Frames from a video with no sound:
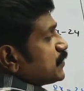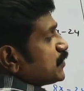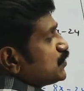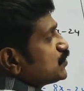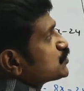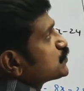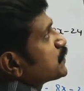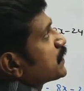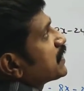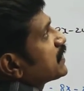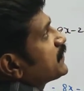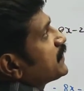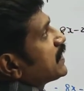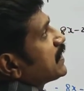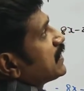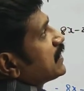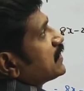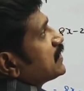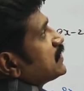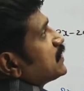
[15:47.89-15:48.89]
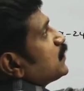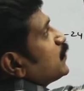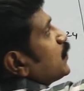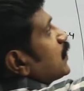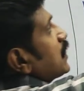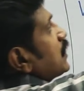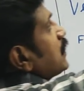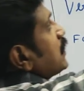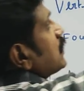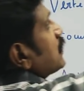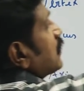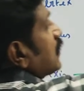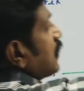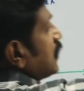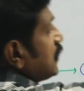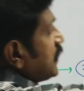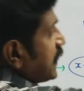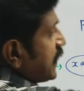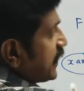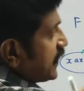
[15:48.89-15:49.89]
நம்ம யூஸ் பண்ணவே இல்லை இந்த ஒன்னே
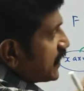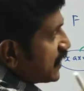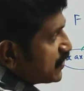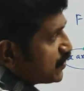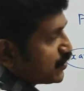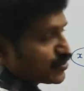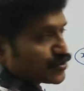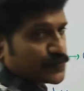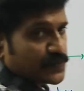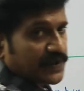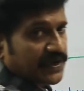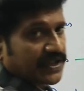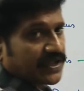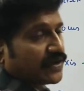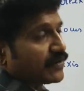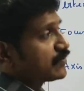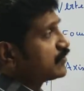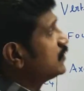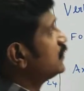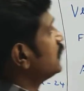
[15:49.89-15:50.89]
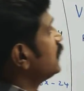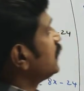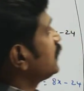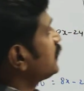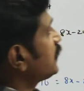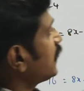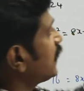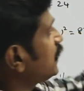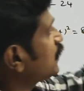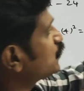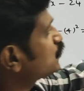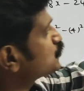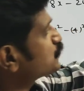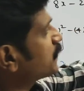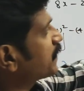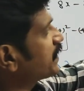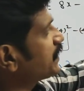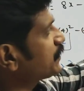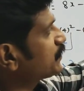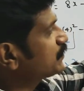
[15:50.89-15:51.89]
நாலு எங்கேயாவது யூஸ் பண்ணி ஆகணும் ஏ யூஸ்
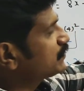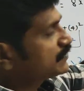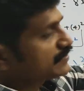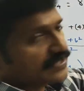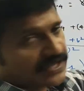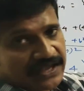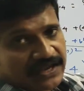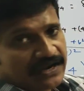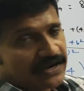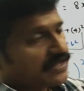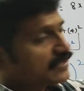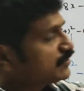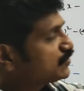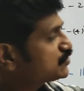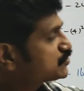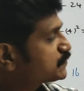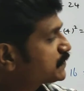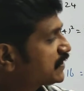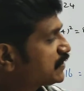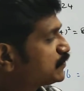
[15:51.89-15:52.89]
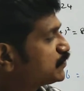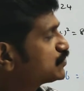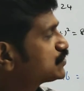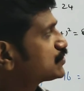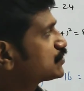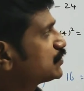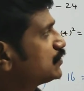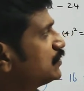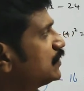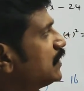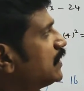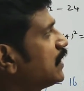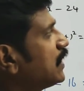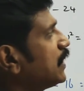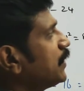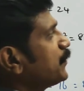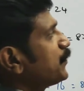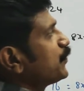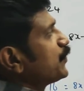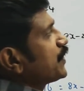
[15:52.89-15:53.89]
பண்ணிட்டோம் ஏலாம் யூஸ் பண்ணி முடிச்சிட்டோம்
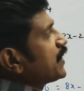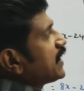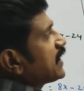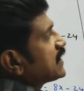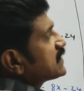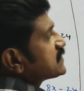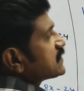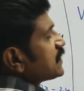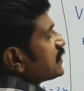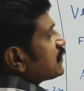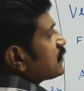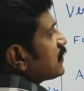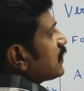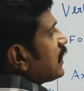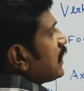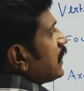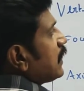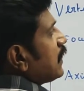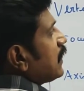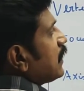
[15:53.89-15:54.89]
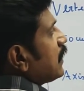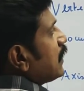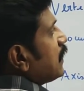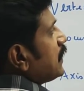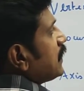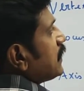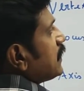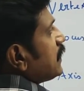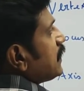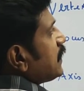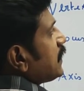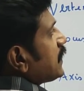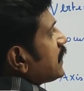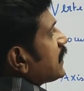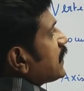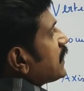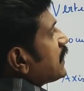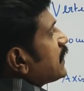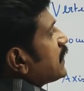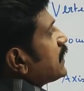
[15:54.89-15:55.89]
அப்போது என்ன செய்யணும்னா
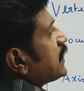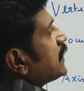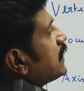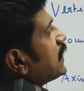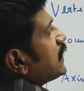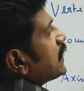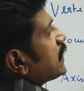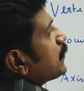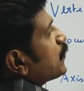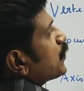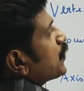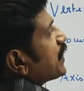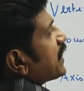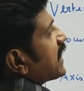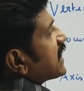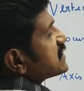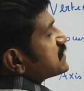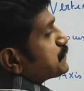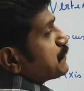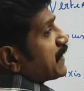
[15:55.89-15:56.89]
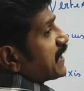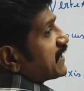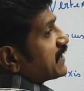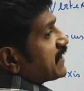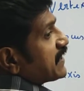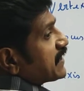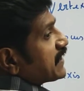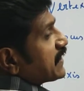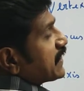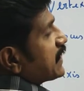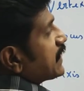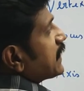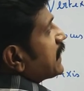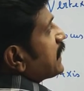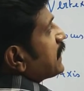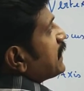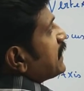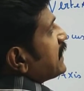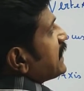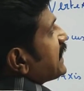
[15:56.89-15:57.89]
நீங்கள் நம்மளுடைய எக்ஸ் பார்ட்டி
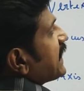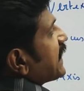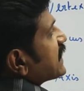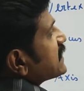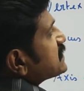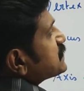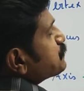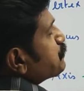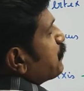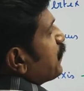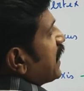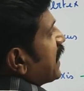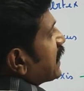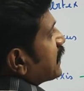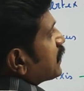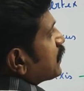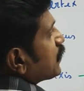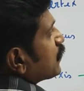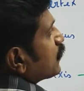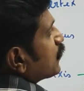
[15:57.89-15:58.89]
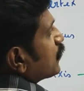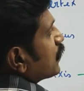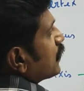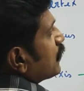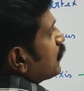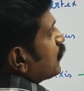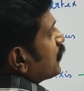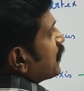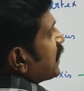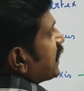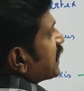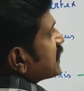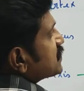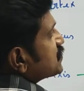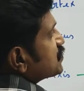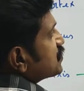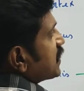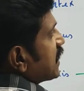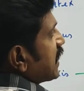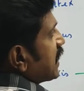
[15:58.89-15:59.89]
இருக்கிறான எக்ஸ் பார்ட்டி கூட ஒரு
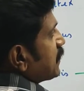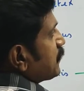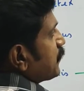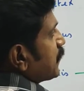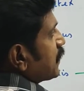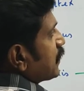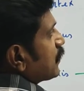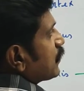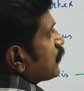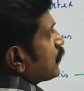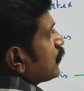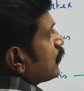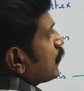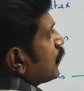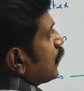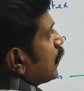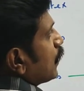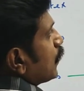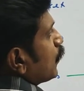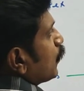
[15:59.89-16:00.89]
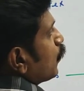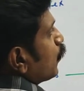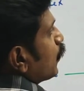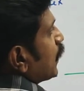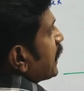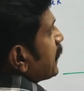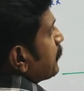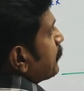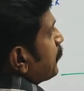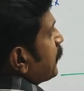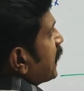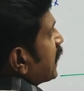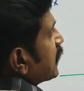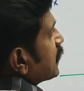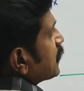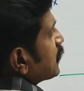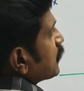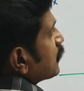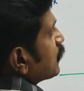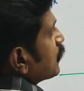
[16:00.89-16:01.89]
ஹெச்சை ஆட் பண்ணணும் ஒய் பார்ட்டி